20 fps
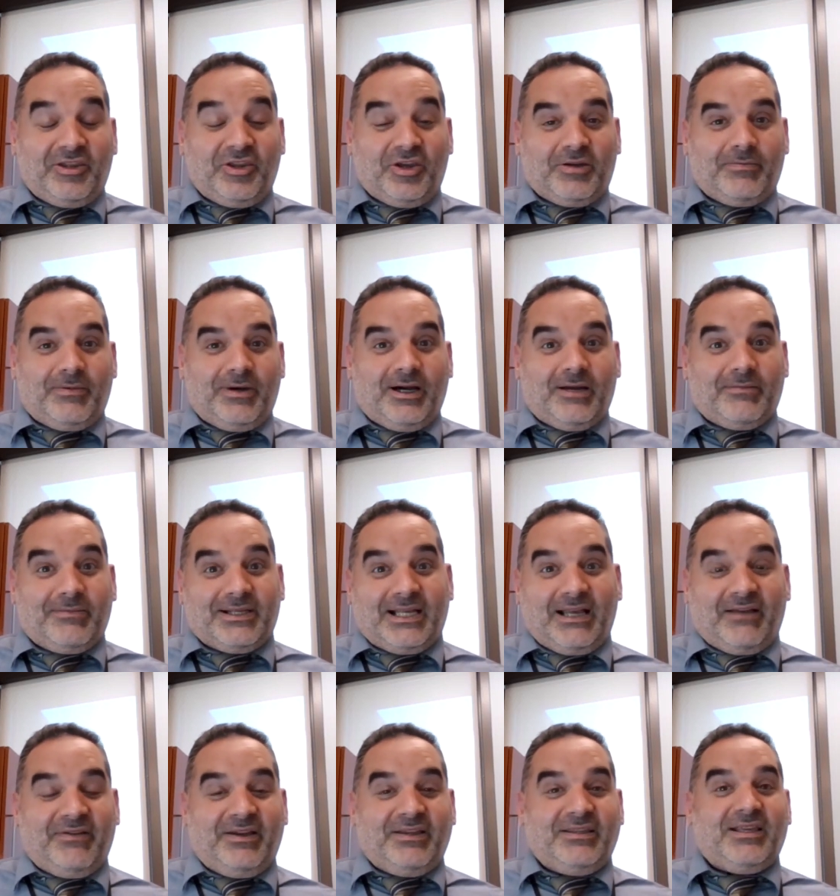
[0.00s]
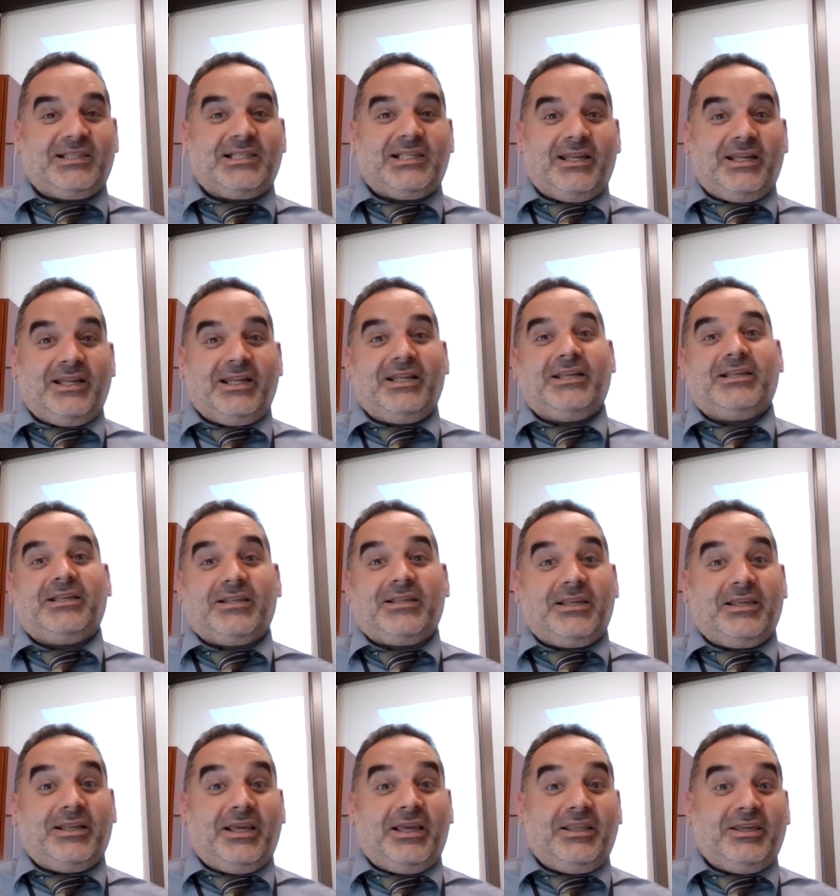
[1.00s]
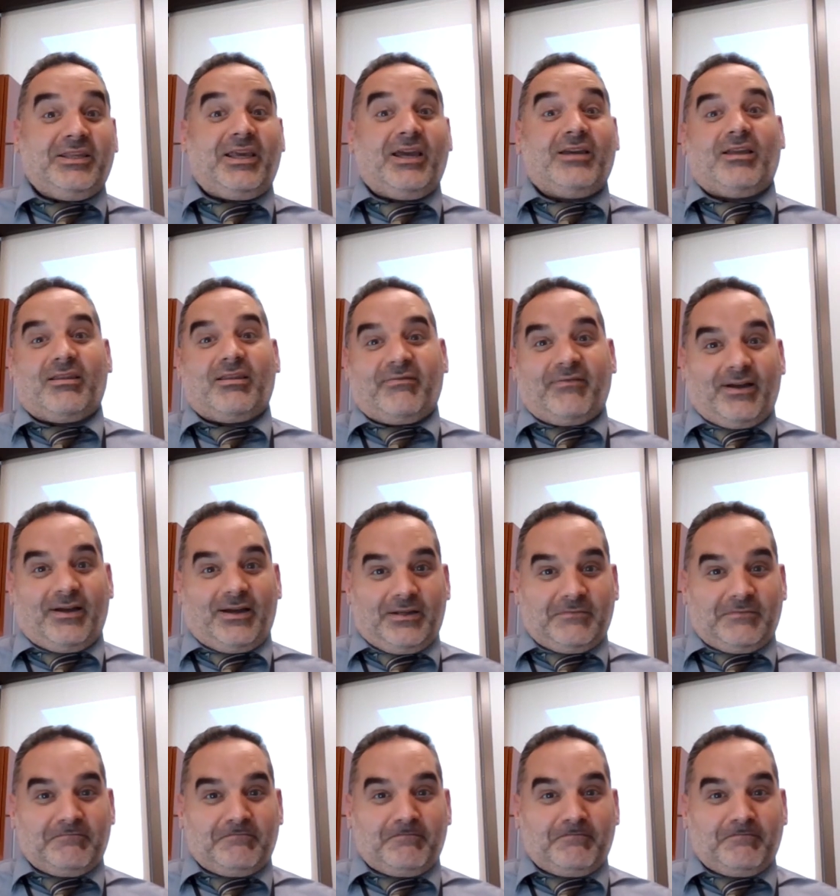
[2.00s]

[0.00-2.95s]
كبار بس كان في عندنا سريرين سريرين عنايه اطفال